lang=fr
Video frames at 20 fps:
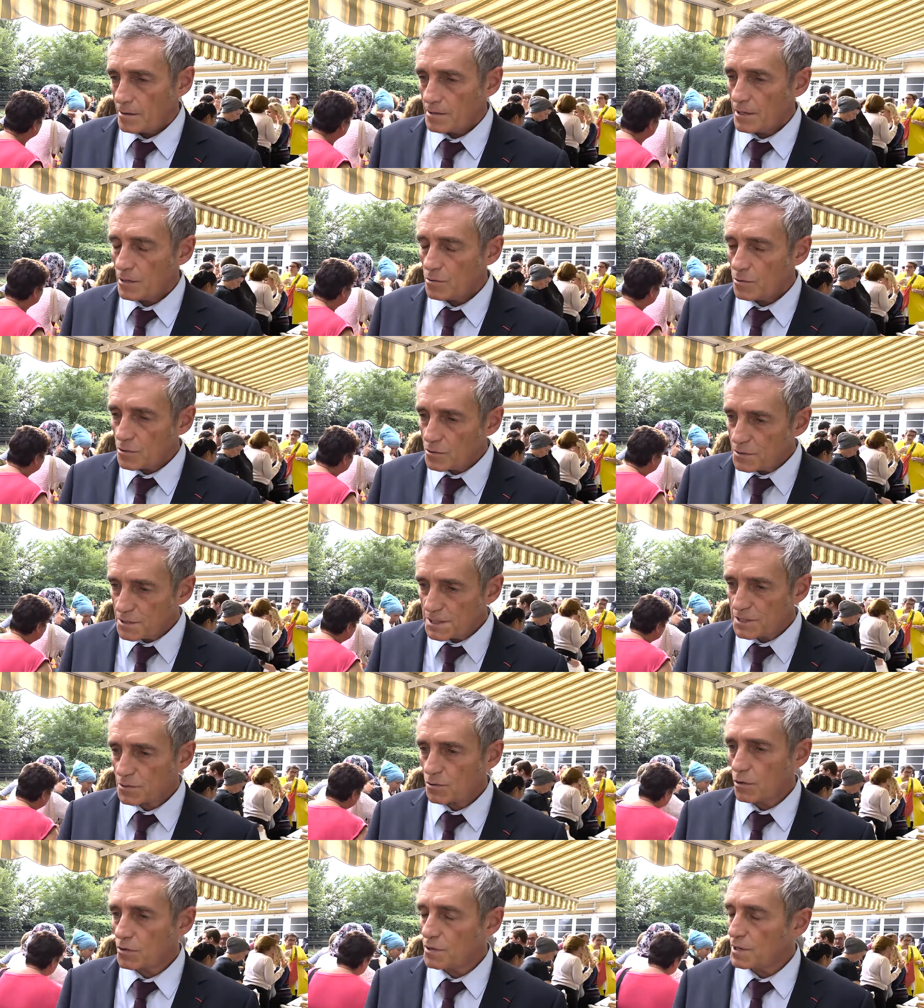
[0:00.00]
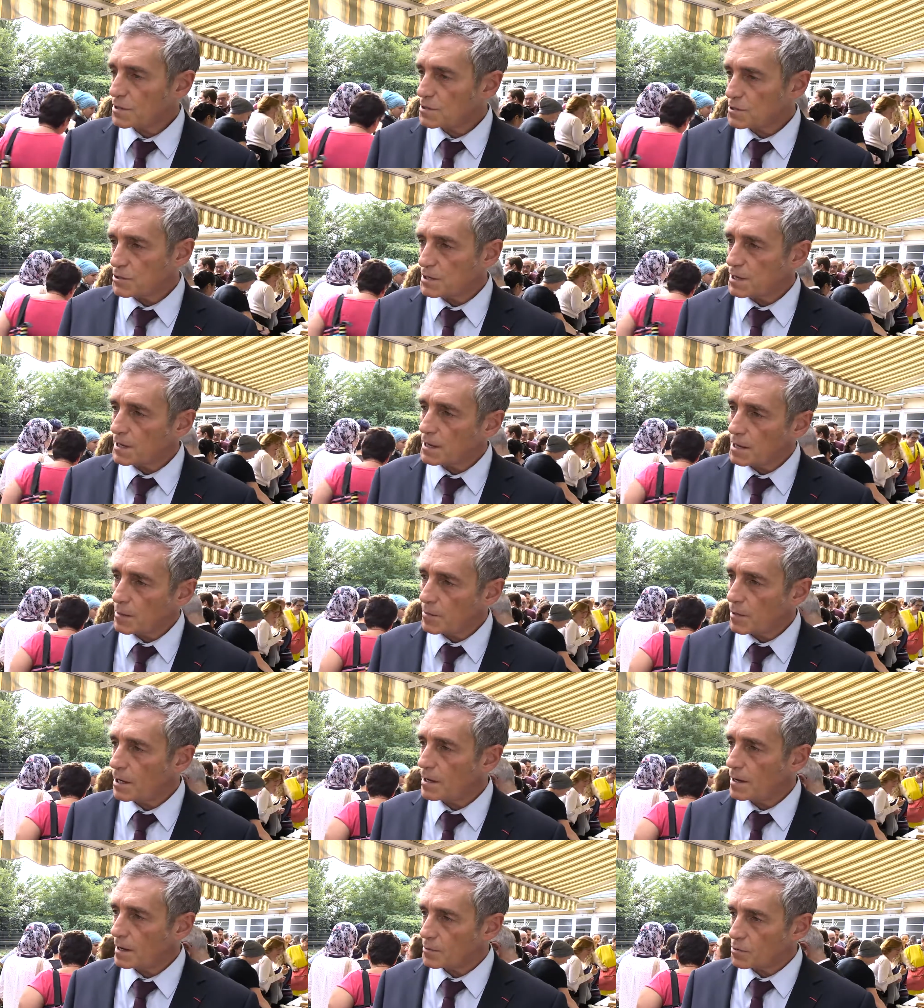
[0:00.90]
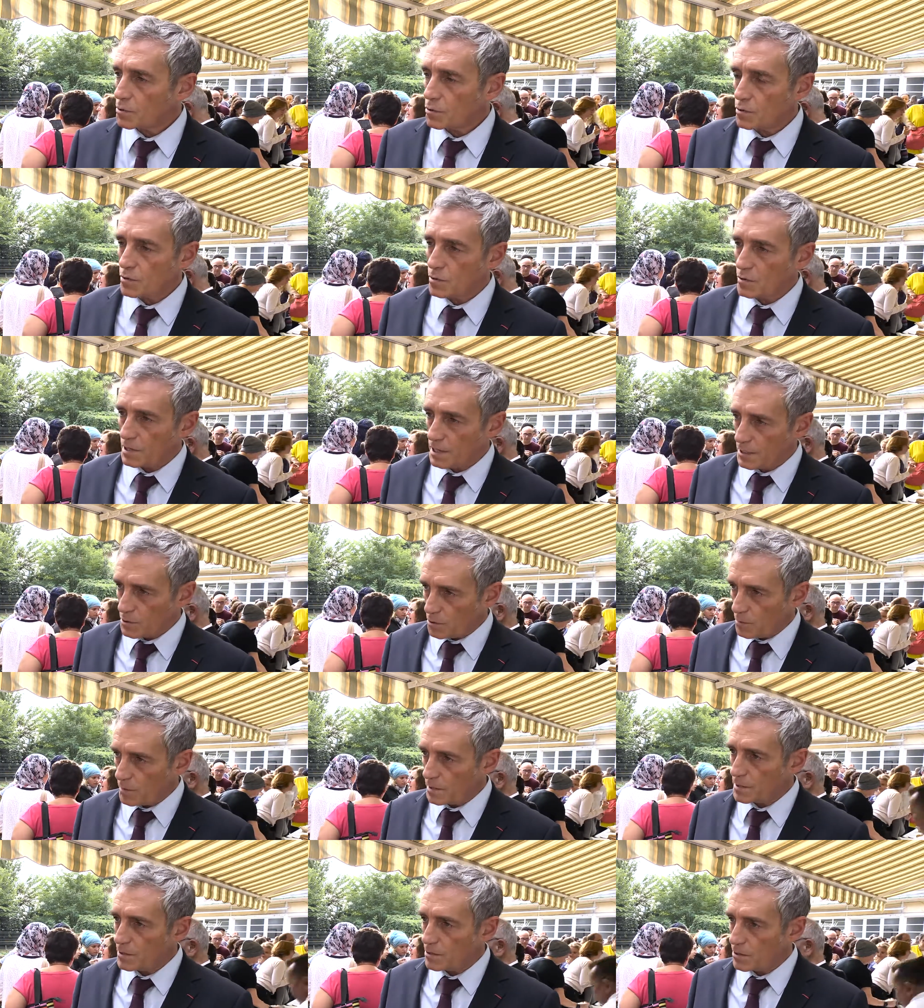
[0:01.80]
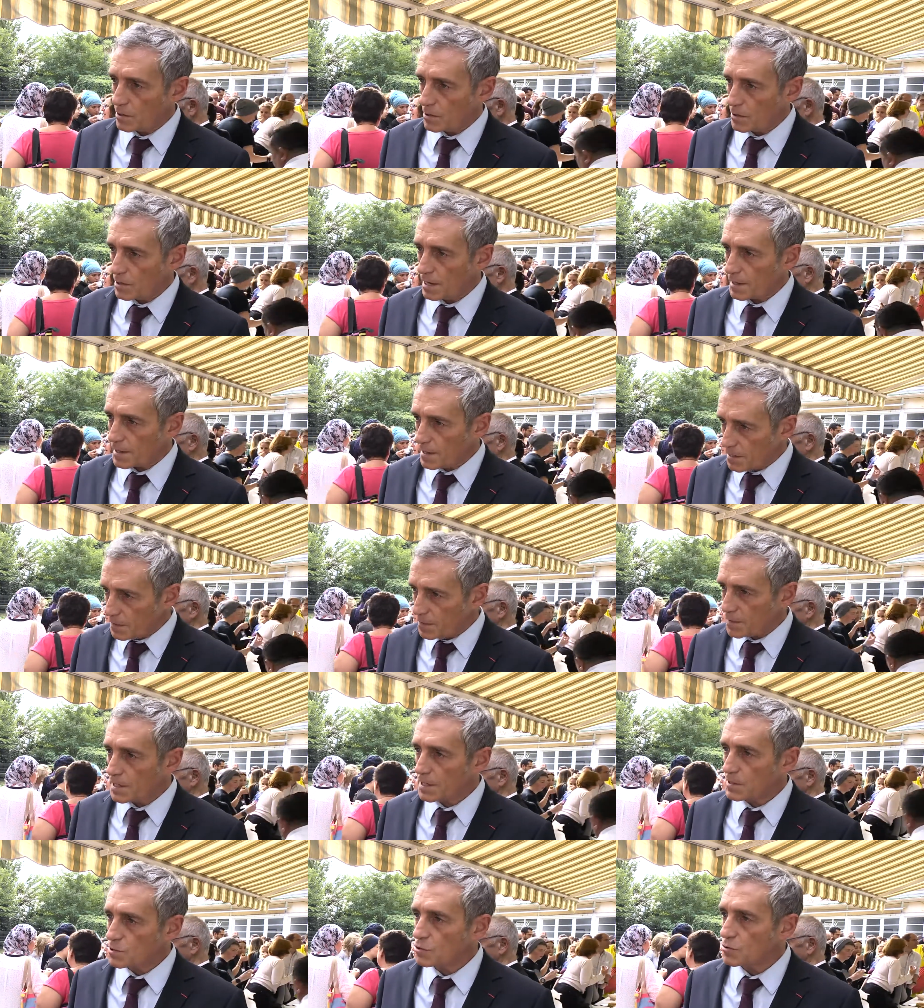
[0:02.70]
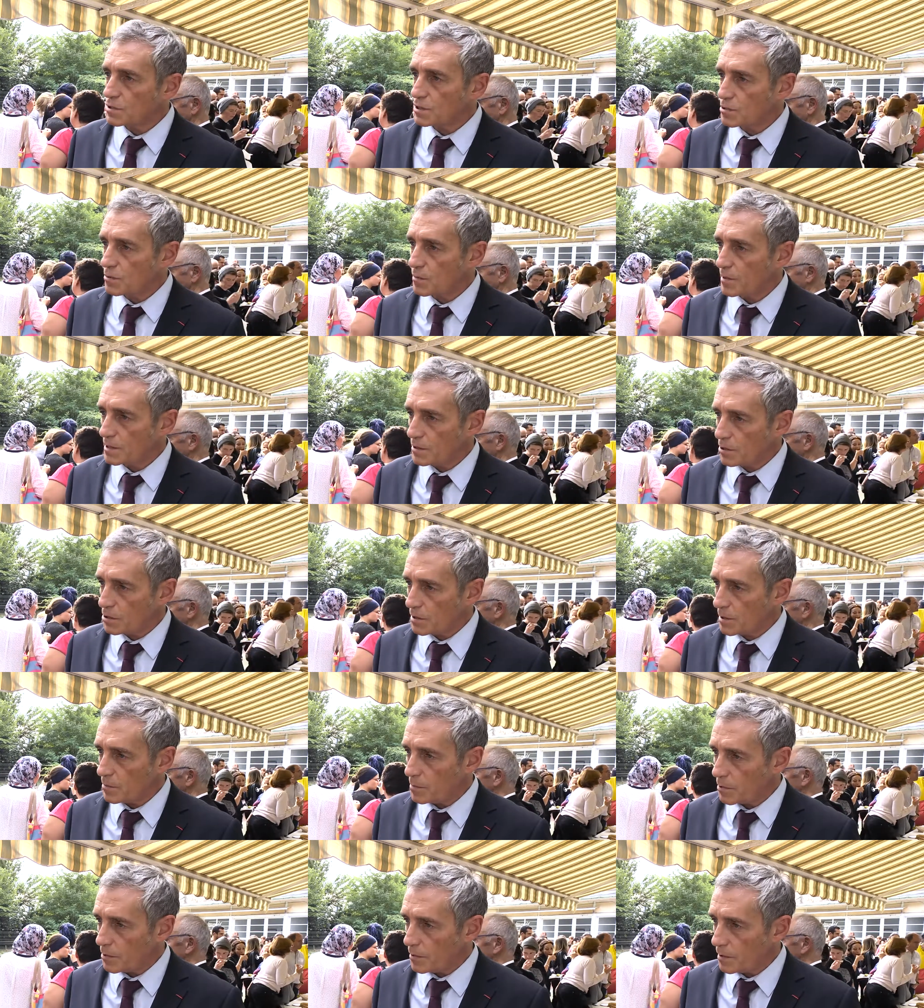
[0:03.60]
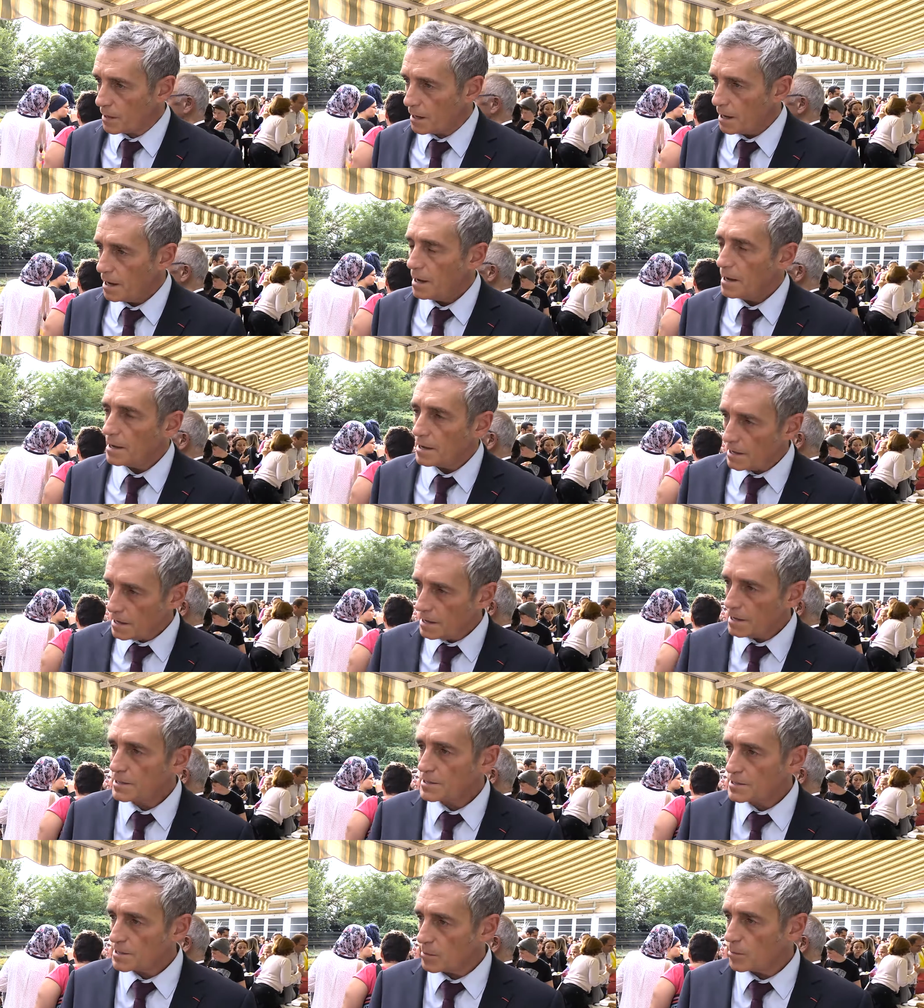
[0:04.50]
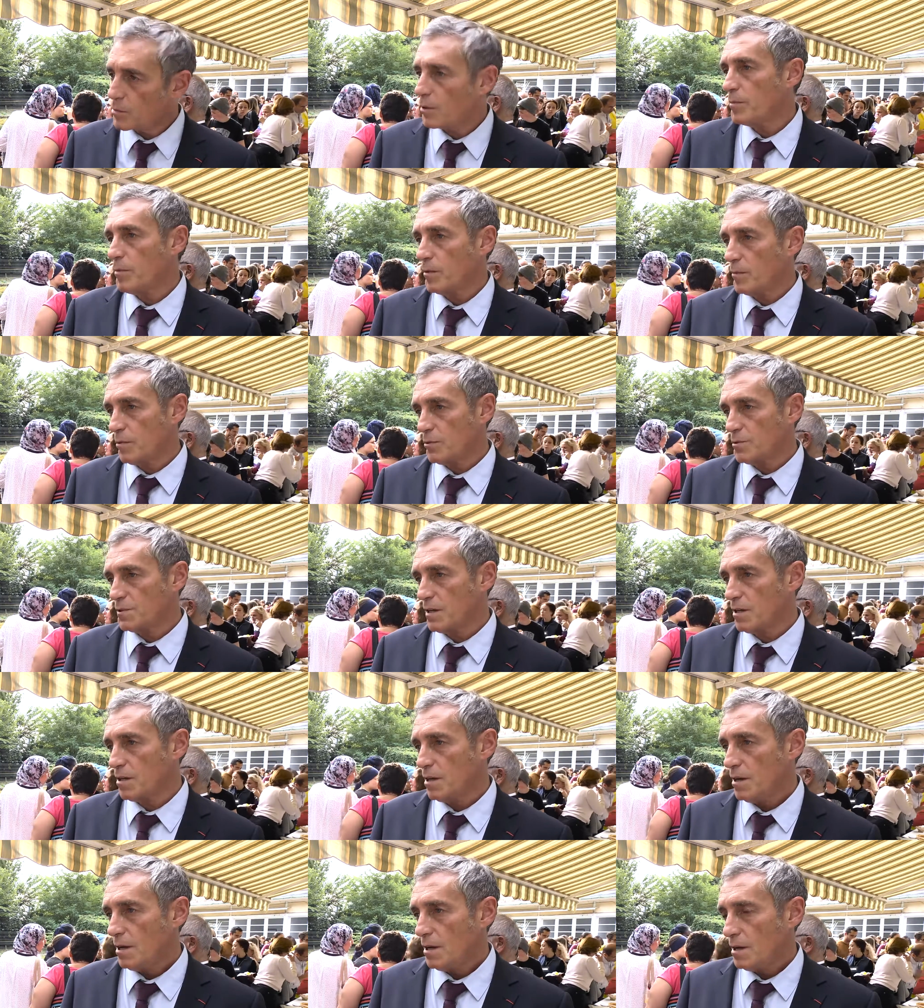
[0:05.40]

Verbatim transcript: il une discordance terrible entre les demandeurs, la qualification des demandeurs d'emploi et les emplois proposés.